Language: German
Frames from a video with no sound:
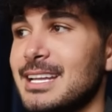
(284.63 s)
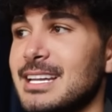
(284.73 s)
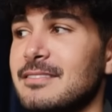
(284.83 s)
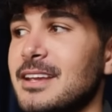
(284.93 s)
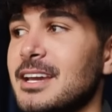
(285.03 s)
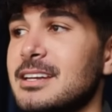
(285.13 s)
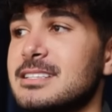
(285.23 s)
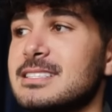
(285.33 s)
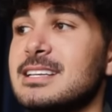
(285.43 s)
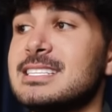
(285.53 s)
dann wären
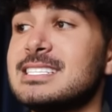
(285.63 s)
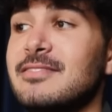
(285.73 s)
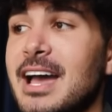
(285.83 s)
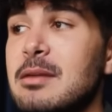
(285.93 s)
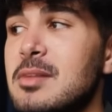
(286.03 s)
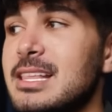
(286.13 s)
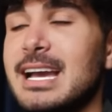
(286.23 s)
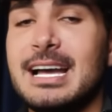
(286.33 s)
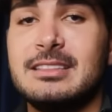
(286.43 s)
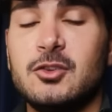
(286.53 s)
es 2
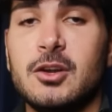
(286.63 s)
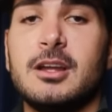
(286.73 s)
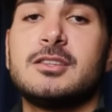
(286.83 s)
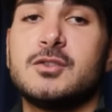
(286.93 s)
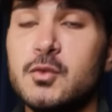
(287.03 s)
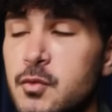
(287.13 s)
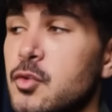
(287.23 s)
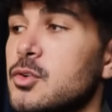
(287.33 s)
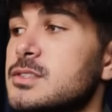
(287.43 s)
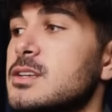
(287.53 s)
Milliarden Dollar
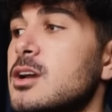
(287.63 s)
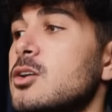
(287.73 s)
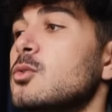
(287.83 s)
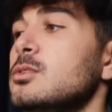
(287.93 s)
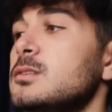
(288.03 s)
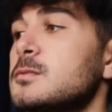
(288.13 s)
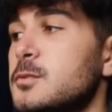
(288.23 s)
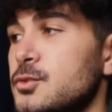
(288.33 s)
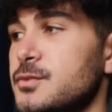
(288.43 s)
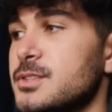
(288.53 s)
Zufluss und
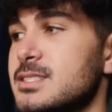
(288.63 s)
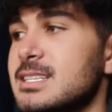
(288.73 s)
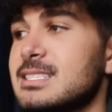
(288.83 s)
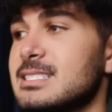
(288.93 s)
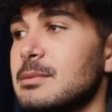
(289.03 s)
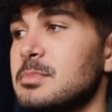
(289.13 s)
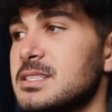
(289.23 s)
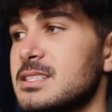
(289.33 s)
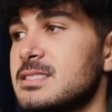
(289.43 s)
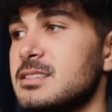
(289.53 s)
fünftens, insgesamt
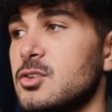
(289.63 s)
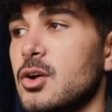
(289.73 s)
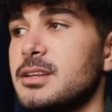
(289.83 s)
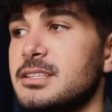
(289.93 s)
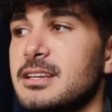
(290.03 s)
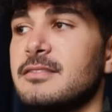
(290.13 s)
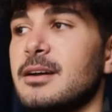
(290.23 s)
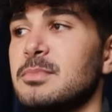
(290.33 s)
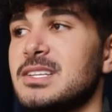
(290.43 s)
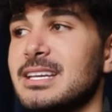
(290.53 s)
besitzen die neuen
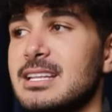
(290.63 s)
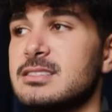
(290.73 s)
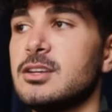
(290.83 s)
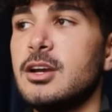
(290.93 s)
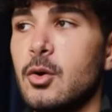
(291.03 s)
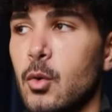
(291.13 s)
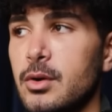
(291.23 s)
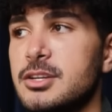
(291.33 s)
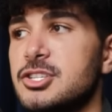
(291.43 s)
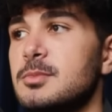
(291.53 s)
ETF-Anbieter jetzt
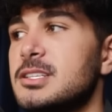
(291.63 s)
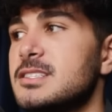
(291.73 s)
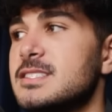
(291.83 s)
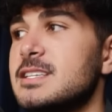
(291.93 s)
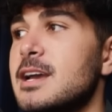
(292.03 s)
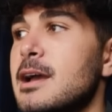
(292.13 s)
ohne GBTC